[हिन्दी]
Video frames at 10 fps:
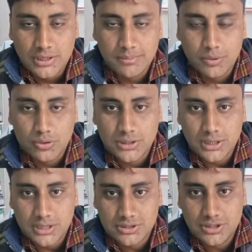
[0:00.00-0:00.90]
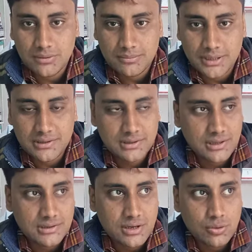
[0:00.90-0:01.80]
ये बहुत ही अच्छी मेडिसिन
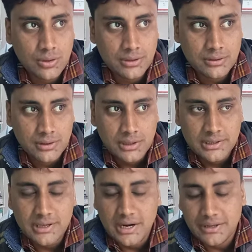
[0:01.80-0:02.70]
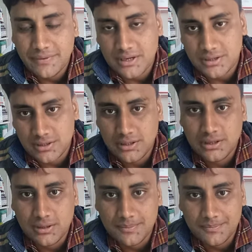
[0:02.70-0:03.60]
है इसका कोई साइड इफ़ेक्ट नहीं
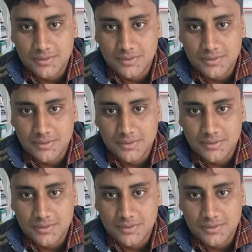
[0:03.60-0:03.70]
है